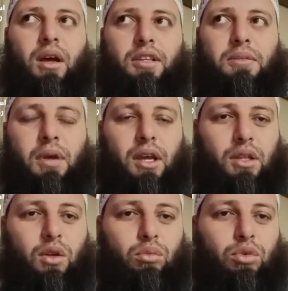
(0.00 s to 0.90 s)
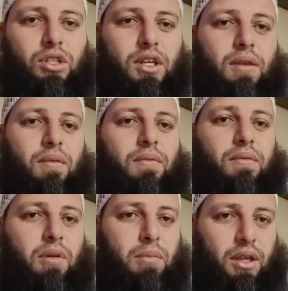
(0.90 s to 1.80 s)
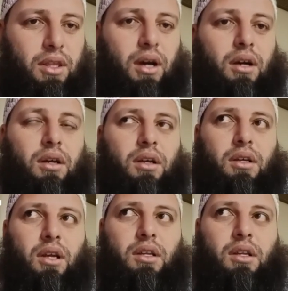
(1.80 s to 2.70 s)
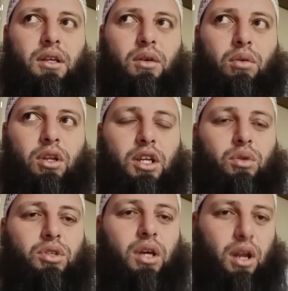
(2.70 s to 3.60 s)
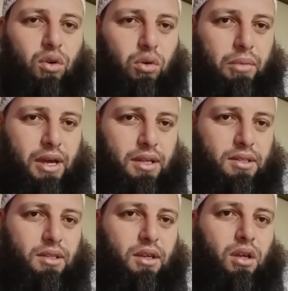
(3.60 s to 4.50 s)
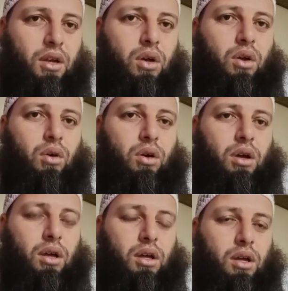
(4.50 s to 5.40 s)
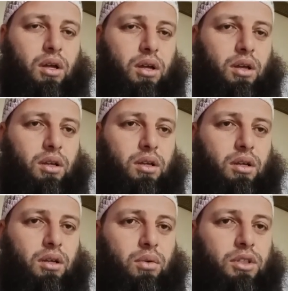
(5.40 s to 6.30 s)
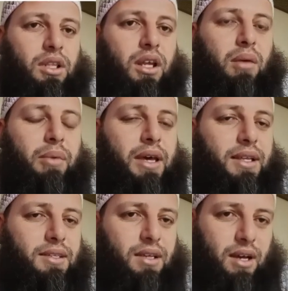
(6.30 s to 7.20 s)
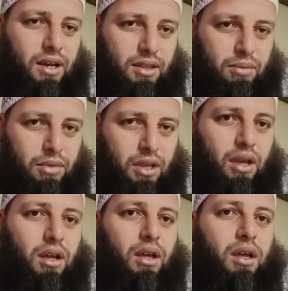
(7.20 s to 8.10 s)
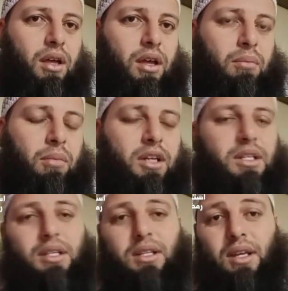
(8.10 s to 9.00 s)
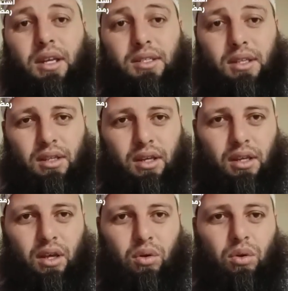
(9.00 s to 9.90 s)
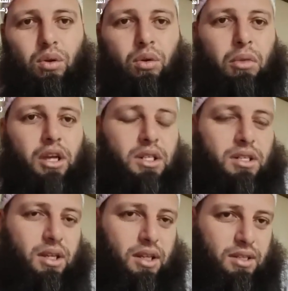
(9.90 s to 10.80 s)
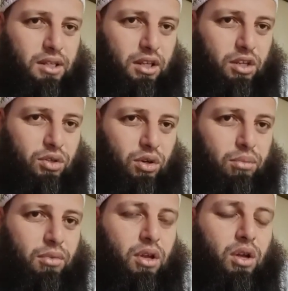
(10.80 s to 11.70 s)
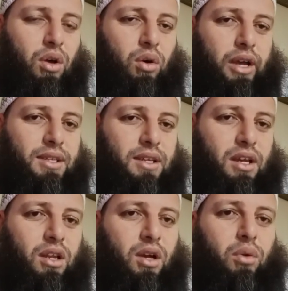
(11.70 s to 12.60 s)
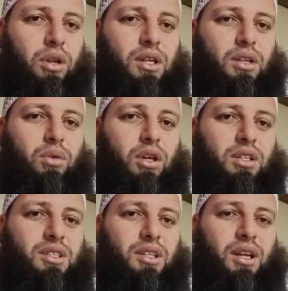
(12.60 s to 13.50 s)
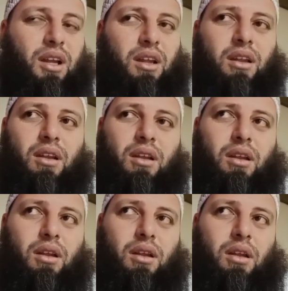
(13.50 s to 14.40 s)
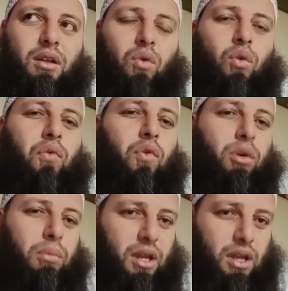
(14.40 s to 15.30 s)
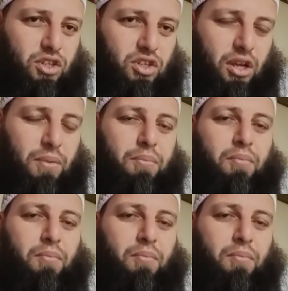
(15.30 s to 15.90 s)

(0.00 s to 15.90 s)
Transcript: أصبح عنده مشكل في المعدة يعني ولات عنده تراكمات آه، واضطرابات هضمية مبقاش إنسان كيستطيع ياكل مبقاش إنسان كيستطيع يشرب حتى أنه ولات عنده كتجي ديك النفور من أي شيء